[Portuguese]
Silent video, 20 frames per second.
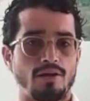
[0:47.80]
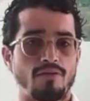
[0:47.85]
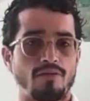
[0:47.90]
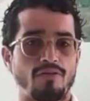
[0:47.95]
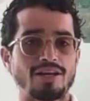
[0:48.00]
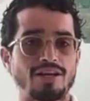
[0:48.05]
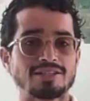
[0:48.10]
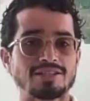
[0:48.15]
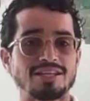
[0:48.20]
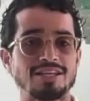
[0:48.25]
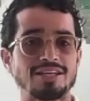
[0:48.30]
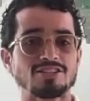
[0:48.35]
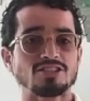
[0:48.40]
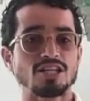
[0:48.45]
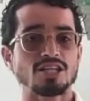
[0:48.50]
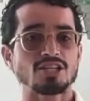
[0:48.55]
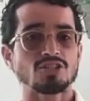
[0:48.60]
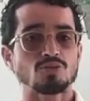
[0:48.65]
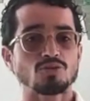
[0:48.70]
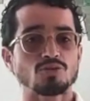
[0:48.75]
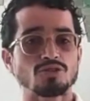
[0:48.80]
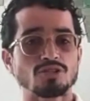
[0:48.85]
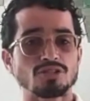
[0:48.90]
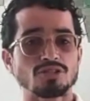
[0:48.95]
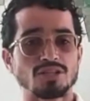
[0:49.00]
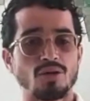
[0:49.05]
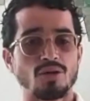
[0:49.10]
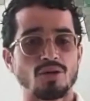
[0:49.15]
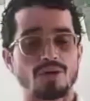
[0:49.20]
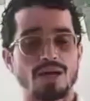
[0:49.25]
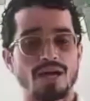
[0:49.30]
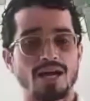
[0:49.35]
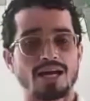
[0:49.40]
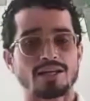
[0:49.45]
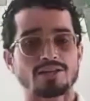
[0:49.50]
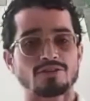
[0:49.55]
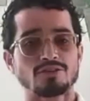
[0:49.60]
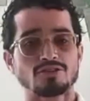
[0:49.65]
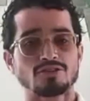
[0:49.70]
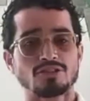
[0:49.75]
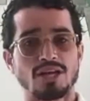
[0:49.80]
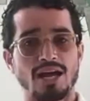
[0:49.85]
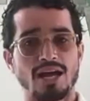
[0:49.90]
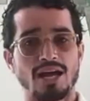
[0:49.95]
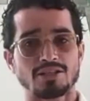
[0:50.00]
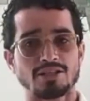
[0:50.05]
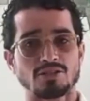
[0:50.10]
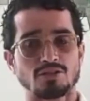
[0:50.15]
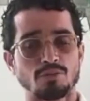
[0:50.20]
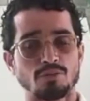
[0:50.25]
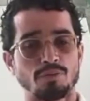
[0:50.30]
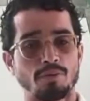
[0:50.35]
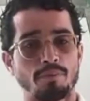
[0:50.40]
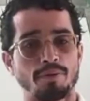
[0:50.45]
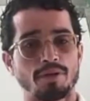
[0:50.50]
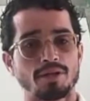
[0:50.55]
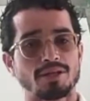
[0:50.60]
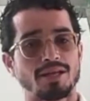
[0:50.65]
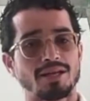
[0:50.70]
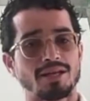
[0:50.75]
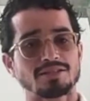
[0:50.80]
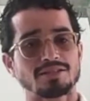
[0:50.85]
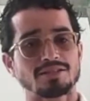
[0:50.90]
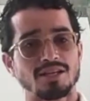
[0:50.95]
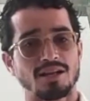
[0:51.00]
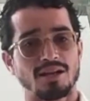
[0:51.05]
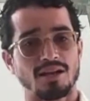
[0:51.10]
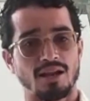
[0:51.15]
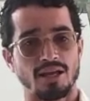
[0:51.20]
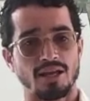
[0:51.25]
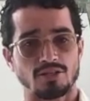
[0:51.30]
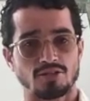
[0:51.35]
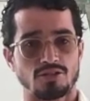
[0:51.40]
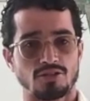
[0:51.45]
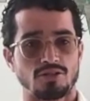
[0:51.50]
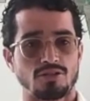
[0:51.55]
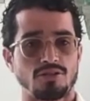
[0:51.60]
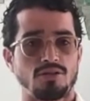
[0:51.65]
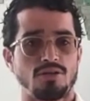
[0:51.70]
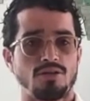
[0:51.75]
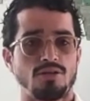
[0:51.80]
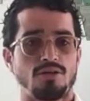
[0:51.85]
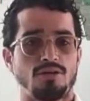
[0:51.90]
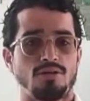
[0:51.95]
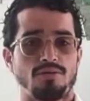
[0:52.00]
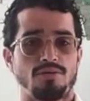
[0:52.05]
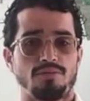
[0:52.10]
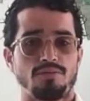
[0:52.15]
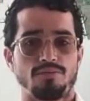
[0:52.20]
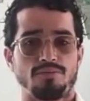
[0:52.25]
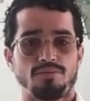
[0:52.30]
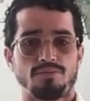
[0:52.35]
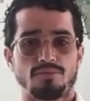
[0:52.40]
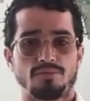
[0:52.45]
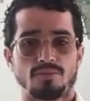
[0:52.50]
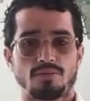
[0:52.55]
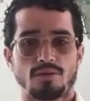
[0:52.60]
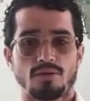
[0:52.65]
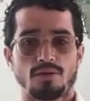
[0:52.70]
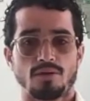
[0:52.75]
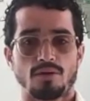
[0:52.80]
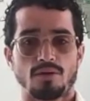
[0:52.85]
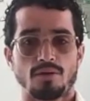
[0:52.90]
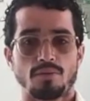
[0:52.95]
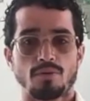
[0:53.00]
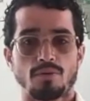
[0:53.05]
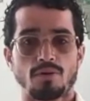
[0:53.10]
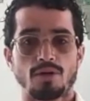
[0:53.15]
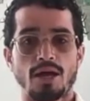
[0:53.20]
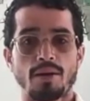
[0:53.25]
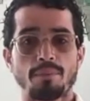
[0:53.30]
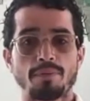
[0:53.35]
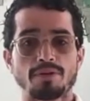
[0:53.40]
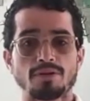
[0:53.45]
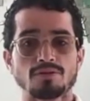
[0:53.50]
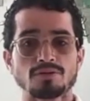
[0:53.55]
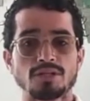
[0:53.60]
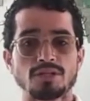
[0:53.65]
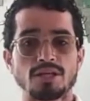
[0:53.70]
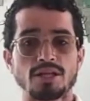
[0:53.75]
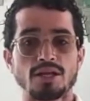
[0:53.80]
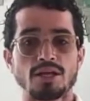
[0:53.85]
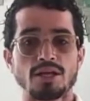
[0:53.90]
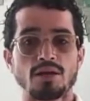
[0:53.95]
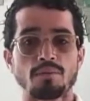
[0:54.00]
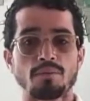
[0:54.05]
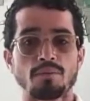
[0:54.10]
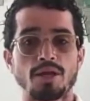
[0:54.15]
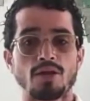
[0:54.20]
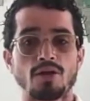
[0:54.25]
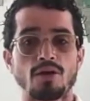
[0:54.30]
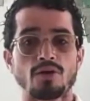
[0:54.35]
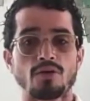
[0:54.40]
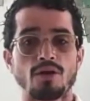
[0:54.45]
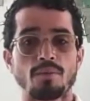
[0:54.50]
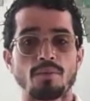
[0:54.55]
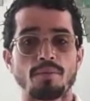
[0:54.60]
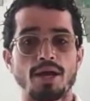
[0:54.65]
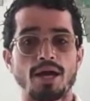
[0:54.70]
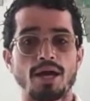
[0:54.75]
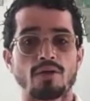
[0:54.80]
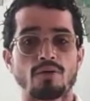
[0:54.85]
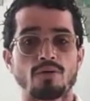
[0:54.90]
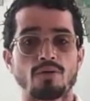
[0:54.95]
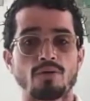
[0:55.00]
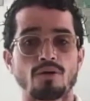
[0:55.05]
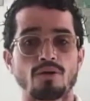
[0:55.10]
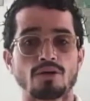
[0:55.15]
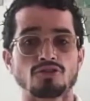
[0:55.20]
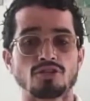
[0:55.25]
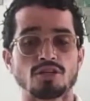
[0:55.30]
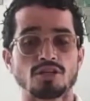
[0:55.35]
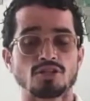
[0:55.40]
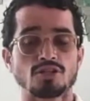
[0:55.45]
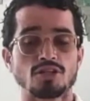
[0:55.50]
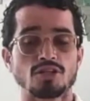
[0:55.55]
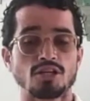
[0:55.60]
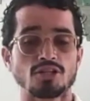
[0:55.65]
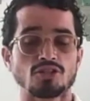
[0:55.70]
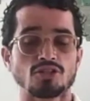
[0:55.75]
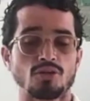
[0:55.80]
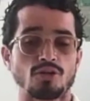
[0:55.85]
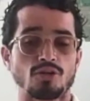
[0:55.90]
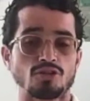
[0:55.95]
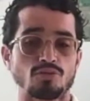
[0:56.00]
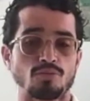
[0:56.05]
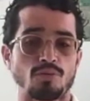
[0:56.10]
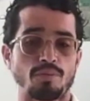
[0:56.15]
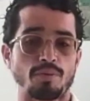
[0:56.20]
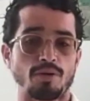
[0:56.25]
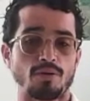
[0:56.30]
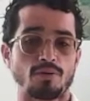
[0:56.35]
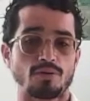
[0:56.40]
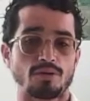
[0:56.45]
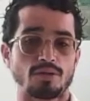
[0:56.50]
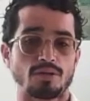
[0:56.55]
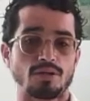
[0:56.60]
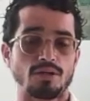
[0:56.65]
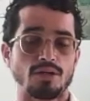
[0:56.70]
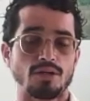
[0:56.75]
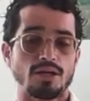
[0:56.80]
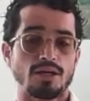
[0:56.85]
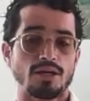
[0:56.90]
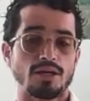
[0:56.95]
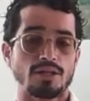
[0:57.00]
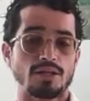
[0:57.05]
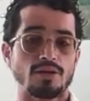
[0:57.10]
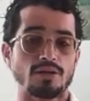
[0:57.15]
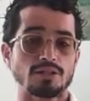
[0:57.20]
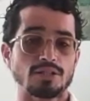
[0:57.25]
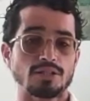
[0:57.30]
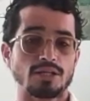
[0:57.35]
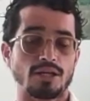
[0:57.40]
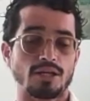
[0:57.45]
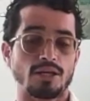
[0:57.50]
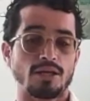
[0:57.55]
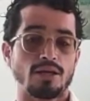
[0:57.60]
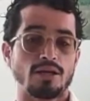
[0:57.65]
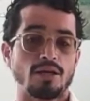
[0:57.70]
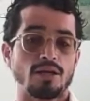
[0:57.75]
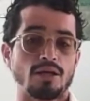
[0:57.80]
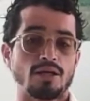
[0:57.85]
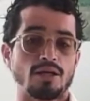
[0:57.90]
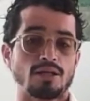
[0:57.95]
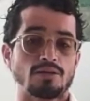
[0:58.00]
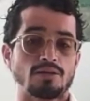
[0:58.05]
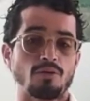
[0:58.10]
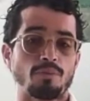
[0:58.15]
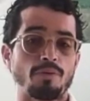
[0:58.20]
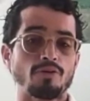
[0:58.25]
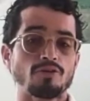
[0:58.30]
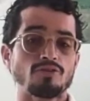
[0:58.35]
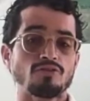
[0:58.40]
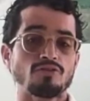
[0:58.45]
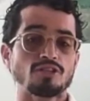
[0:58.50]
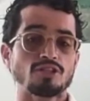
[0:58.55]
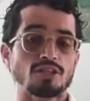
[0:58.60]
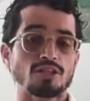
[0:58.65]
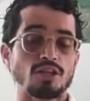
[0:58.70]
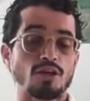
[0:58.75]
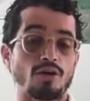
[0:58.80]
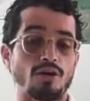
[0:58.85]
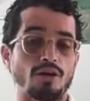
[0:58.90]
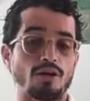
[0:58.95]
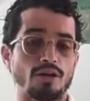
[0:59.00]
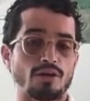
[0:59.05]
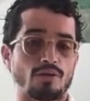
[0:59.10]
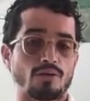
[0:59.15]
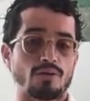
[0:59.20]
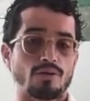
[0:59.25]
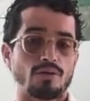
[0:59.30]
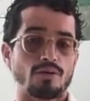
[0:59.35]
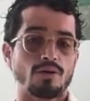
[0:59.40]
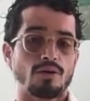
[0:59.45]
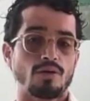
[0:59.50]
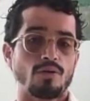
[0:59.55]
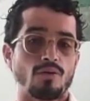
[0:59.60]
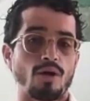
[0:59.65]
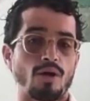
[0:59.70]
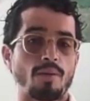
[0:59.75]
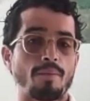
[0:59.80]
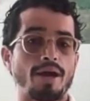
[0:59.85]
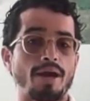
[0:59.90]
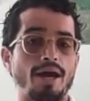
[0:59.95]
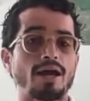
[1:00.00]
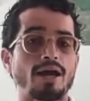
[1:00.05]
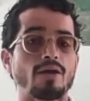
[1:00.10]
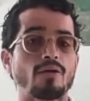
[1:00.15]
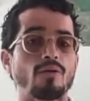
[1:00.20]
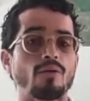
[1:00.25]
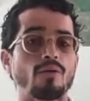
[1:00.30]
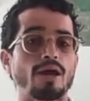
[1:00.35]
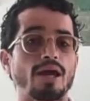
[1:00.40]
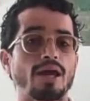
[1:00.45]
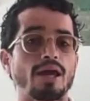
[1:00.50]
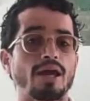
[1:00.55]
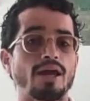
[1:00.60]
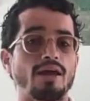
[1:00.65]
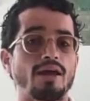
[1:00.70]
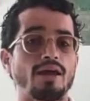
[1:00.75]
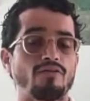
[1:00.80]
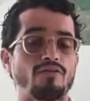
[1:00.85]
Fazer jejum de salgado e de ácido para o pita é excelente. Para o capa não seria melhor o amargo ou o adstringente? Ótima pergunta. Então, assim, do ponto de vista teórico, o amargo é